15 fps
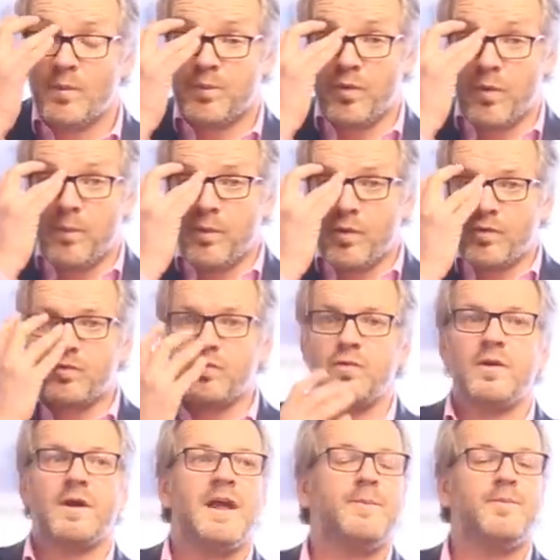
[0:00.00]
Pour
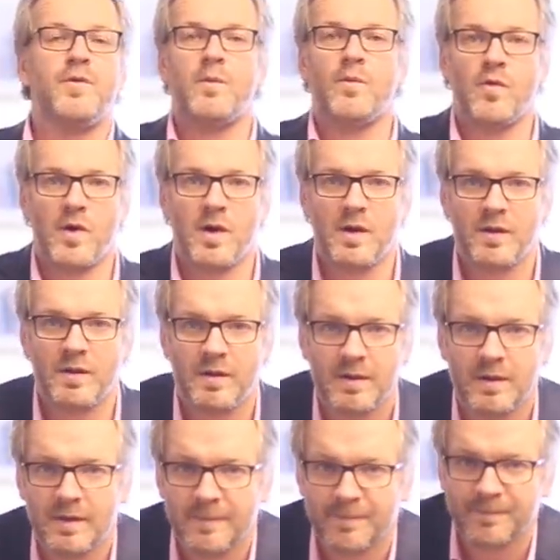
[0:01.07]
beaucoup, et pour moi,
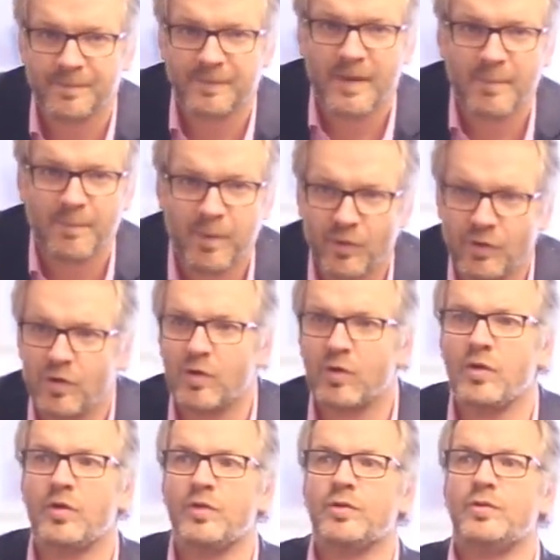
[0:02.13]

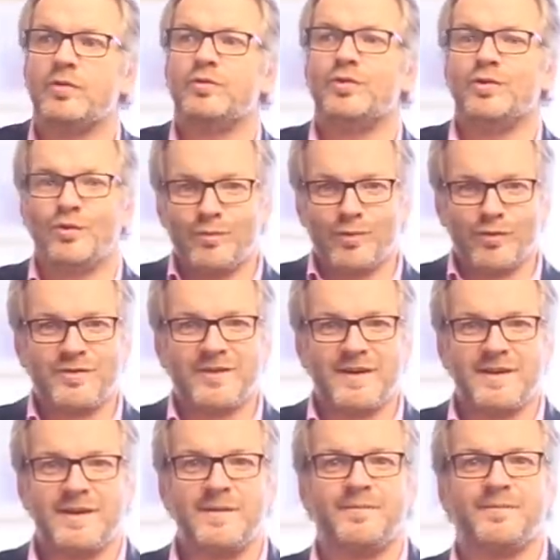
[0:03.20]
pendant euh, de nombreuses
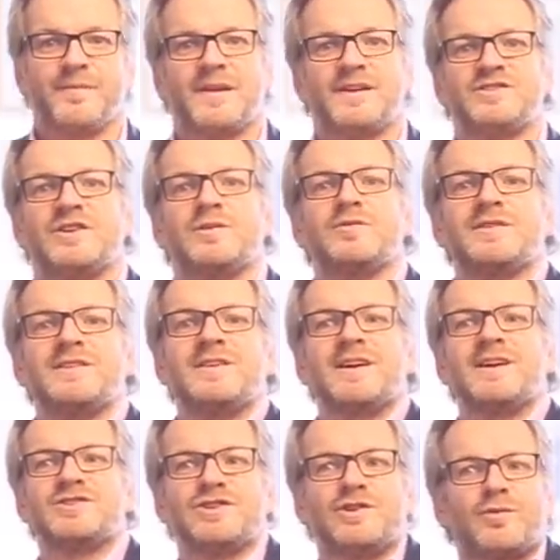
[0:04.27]
années, j'ai
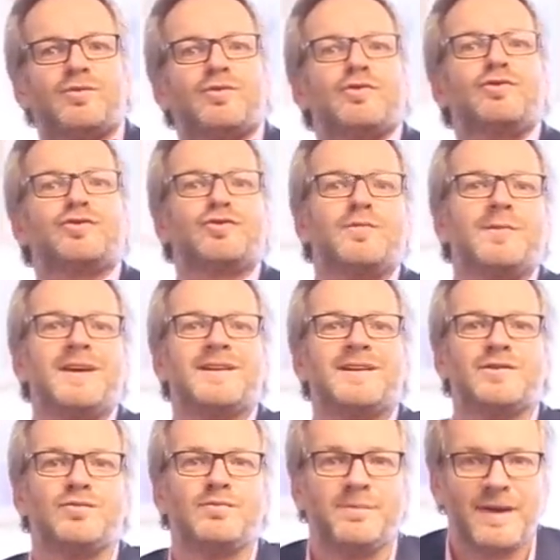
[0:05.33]
considéré, j'ai cru que le sommeil
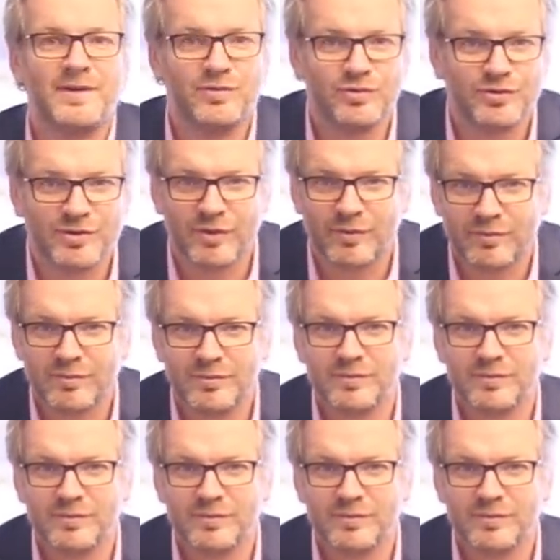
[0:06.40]
était une perte de temps.